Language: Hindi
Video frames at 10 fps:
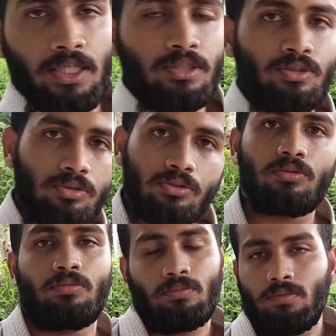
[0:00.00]
हैं
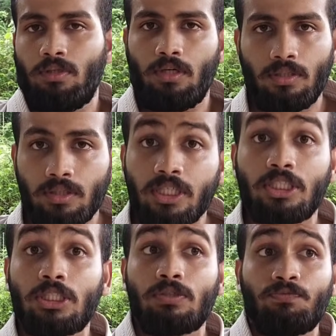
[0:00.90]
तो इट्स